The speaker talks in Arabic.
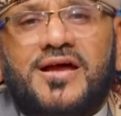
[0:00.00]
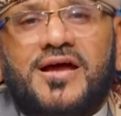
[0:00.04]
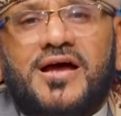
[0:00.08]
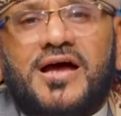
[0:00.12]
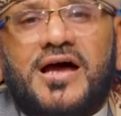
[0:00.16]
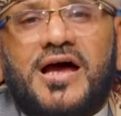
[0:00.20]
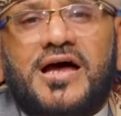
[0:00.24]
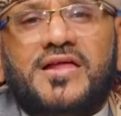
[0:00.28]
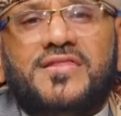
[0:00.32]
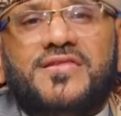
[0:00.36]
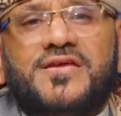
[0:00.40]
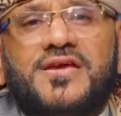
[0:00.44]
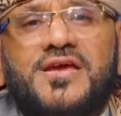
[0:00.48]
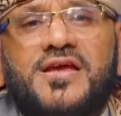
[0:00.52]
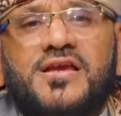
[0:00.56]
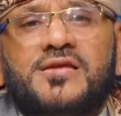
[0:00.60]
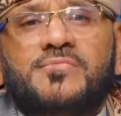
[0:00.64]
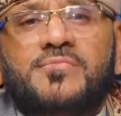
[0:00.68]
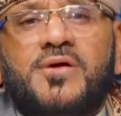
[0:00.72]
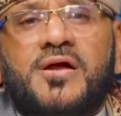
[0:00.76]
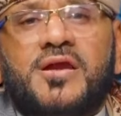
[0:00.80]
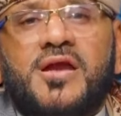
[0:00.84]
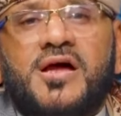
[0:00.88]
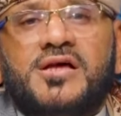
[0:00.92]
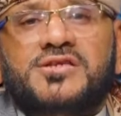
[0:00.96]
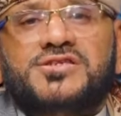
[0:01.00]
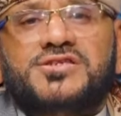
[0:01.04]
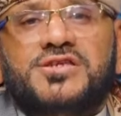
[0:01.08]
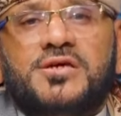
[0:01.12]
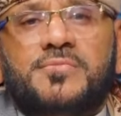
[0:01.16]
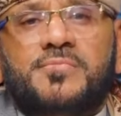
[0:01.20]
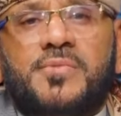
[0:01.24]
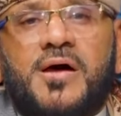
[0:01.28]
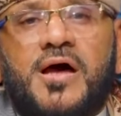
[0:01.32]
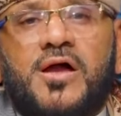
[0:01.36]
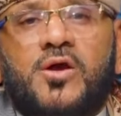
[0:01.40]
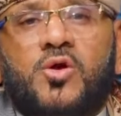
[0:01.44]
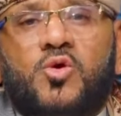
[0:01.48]
هذه
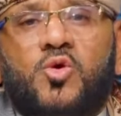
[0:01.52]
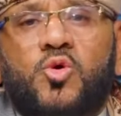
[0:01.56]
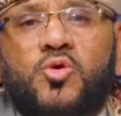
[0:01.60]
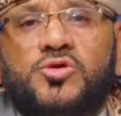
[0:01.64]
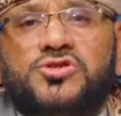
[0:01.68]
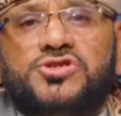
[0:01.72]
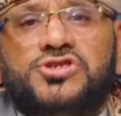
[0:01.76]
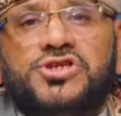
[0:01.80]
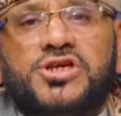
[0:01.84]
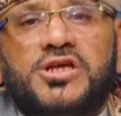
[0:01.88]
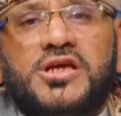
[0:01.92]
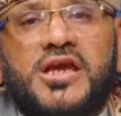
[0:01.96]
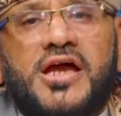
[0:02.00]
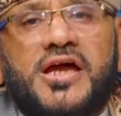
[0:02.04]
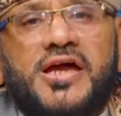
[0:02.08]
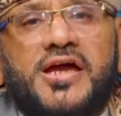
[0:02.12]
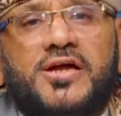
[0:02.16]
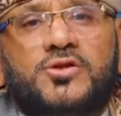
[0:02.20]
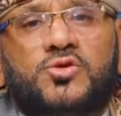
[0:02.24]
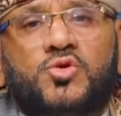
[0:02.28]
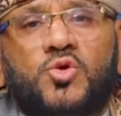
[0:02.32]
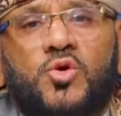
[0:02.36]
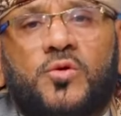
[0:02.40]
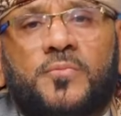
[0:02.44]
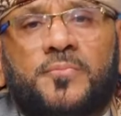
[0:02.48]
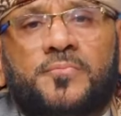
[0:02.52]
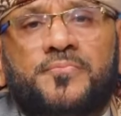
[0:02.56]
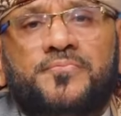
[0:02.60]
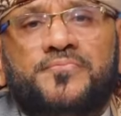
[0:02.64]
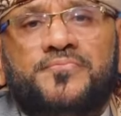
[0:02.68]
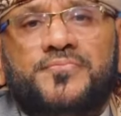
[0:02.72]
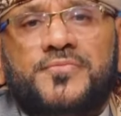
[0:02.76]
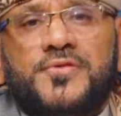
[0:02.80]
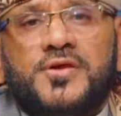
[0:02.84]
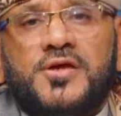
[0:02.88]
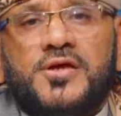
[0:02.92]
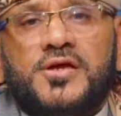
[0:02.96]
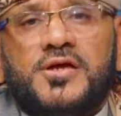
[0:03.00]
المناصب الكرسي لا يدوم
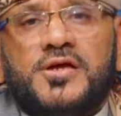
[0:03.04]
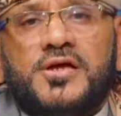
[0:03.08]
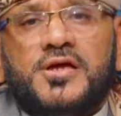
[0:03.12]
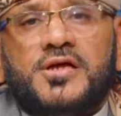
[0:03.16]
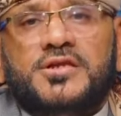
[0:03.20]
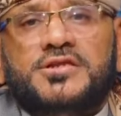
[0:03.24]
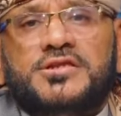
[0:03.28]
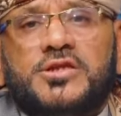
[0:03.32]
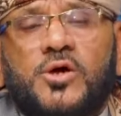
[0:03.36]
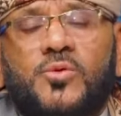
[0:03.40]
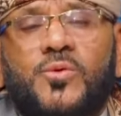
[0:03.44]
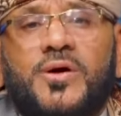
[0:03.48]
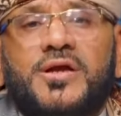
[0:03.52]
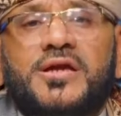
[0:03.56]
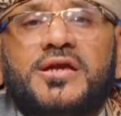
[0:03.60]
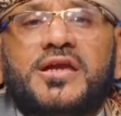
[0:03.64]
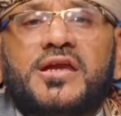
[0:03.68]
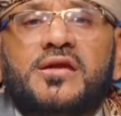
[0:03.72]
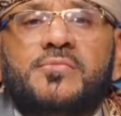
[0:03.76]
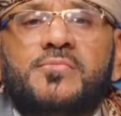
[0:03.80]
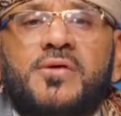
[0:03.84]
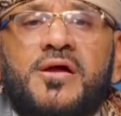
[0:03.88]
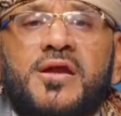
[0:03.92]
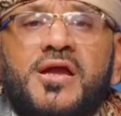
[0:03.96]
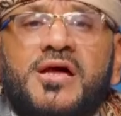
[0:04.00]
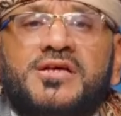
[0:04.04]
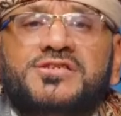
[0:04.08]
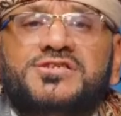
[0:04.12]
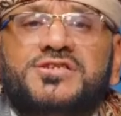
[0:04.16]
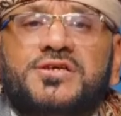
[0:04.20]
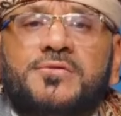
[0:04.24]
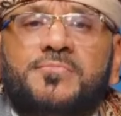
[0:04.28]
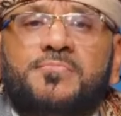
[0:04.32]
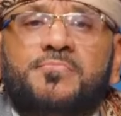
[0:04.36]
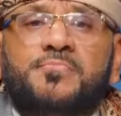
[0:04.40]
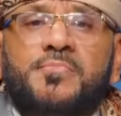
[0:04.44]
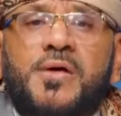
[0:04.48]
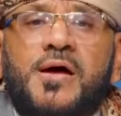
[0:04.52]
تولي
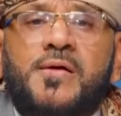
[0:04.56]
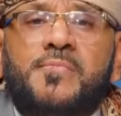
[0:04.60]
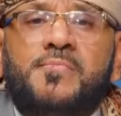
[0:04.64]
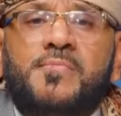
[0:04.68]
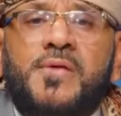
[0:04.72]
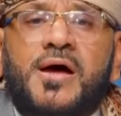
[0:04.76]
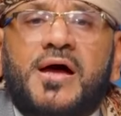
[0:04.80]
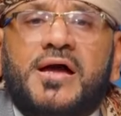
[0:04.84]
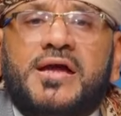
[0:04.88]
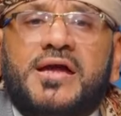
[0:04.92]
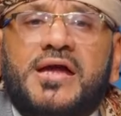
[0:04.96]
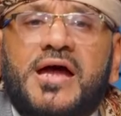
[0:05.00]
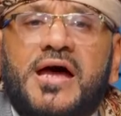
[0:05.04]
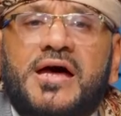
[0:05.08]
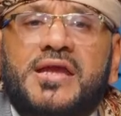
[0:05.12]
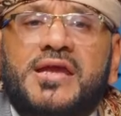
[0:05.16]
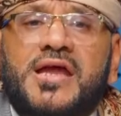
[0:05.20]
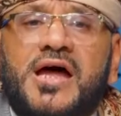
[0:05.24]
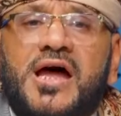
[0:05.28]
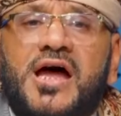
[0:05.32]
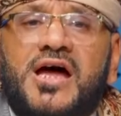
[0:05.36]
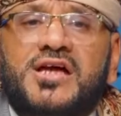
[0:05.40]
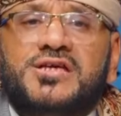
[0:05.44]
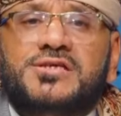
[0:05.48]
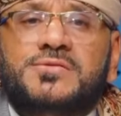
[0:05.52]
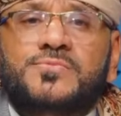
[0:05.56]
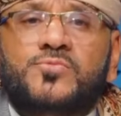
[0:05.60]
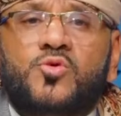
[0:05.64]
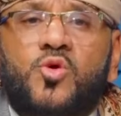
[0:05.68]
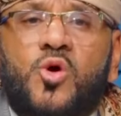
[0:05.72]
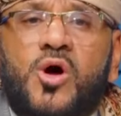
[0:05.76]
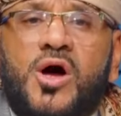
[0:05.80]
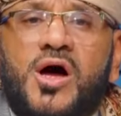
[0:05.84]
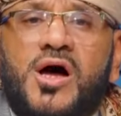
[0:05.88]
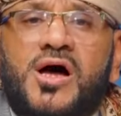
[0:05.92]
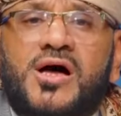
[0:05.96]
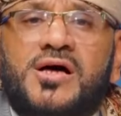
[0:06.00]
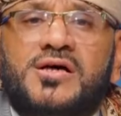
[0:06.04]
المناصب مهما كان
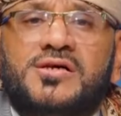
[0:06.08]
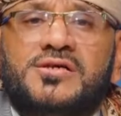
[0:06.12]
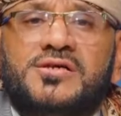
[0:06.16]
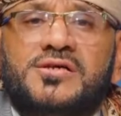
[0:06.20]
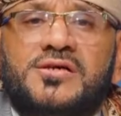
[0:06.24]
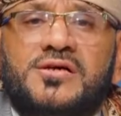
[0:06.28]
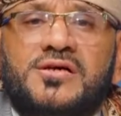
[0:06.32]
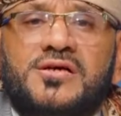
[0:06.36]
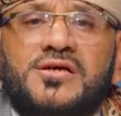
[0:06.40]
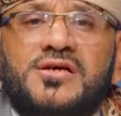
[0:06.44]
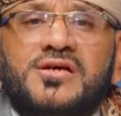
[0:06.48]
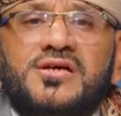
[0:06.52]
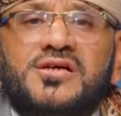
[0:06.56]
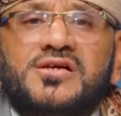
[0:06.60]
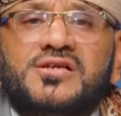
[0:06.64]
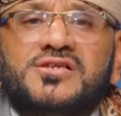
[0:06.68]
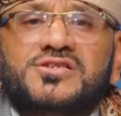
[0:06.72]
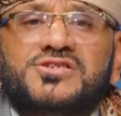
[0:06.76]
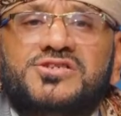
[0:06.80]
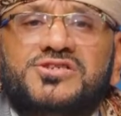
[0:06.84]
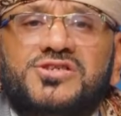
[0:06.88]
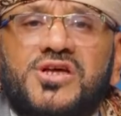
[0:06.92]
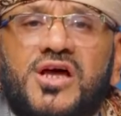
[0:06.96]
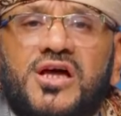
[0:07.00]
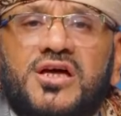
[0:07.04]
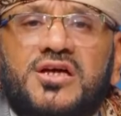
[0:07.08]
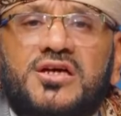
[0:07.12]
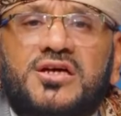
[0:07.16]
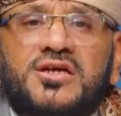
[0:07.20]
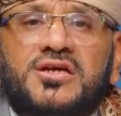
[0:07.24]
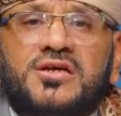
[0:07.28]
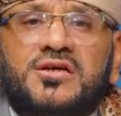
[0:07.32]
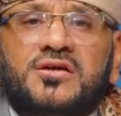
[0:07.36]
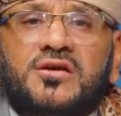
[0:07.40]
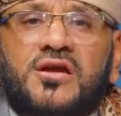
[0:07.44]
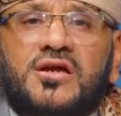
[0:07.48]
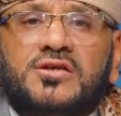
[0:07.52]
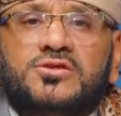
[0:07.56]
حجمها
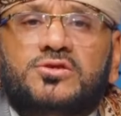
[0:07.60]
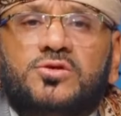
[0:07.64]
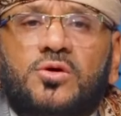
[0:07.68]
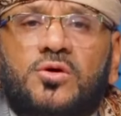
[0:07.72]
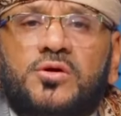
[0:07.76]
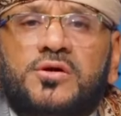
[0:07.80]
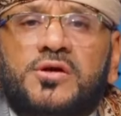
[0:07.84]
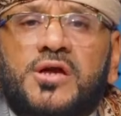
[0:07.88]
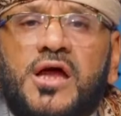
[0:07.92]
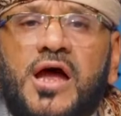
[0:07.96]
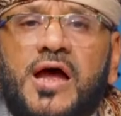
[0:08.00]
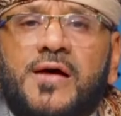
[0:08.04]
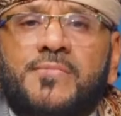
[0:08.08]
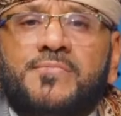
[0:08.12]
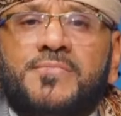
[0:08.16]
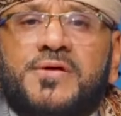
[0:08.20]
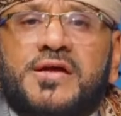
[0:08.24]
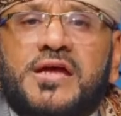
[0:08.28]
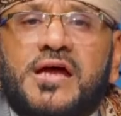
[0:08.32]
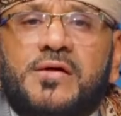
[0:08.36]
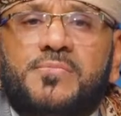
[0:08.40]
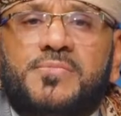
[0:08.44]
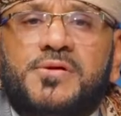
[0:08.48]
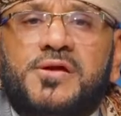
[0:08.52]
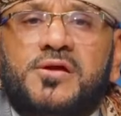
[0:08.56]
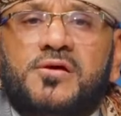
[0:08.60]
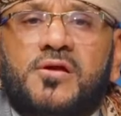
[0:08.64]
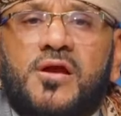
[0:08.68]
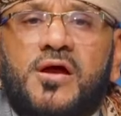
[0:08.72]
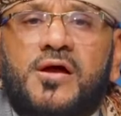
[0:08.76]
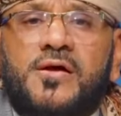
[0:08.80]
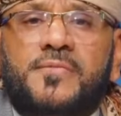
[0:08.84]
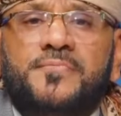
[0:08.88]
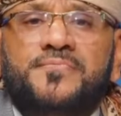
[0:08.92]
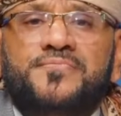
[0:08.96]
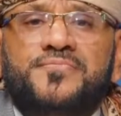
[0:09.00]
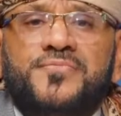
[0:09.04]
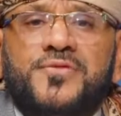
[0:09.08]
صغيرة أم
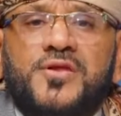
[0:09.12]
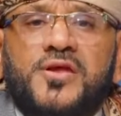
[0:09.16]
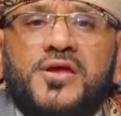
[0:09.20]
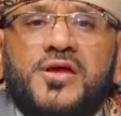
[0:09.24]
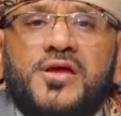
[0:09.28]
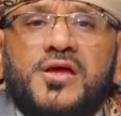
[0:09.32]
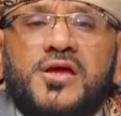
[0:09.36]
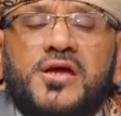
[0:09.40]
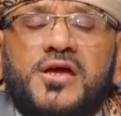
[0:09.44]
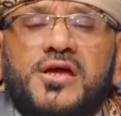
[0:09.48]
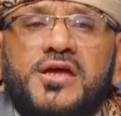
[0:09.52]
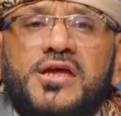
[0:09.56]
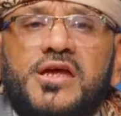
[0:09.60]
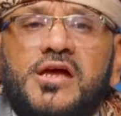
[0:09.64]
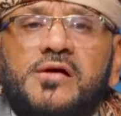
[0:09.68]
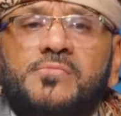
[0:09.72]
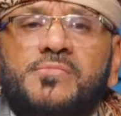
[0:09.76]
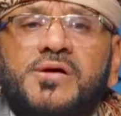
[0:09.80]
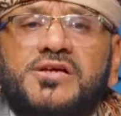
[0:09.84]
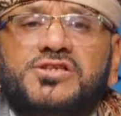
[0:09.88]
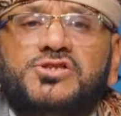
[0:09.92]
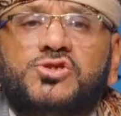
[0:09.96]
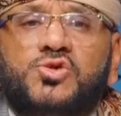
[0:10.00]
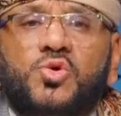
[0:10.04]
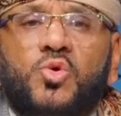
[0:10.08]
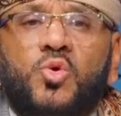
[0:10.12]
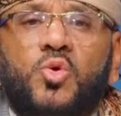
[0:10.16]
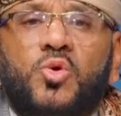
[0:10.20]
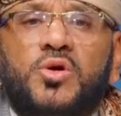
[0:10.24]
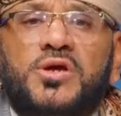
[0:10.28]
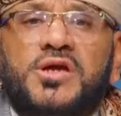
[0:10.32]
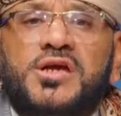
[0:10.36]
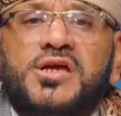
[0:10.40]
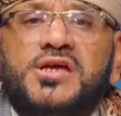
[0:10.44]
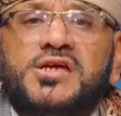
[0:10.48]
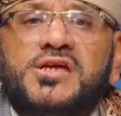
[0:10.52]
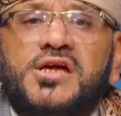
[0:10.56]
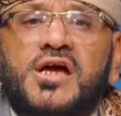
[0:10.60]
كبيرة هي
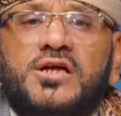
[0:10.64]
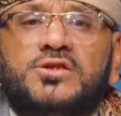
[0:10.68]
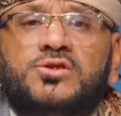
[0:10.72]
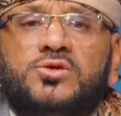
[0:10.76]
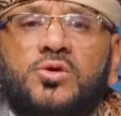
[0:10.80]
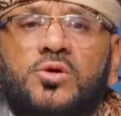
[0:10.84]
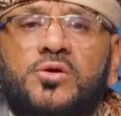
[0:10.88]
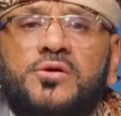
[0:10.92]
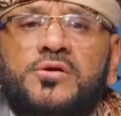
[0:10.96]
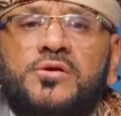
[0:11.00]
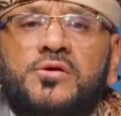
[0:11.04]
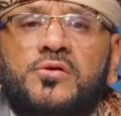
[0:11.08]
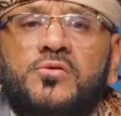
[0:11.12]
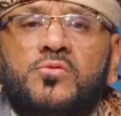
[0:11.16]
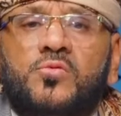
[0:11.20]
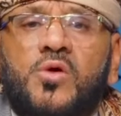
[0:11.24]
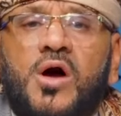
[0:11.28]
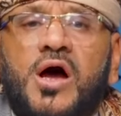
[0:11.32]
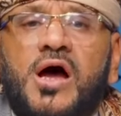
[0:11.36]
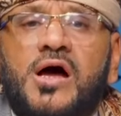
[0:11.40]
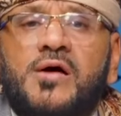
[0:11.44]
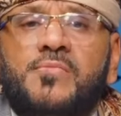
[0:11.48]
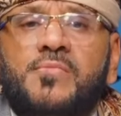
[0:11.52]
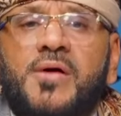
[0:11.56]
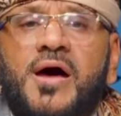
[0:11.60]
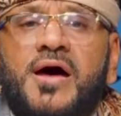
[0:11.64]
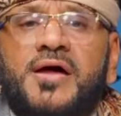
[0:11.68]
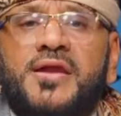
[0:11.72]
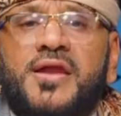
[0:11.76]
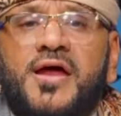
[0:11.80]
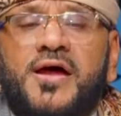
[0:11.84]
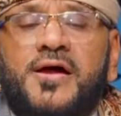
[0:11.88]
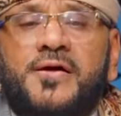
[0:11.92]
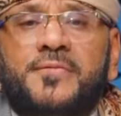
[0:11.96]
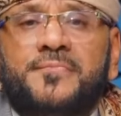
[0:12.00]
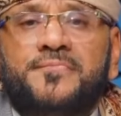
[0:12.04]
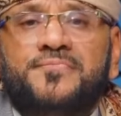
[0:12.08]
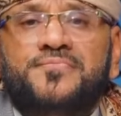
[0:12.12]
مسؤولية
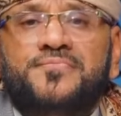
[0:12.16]
وأمانة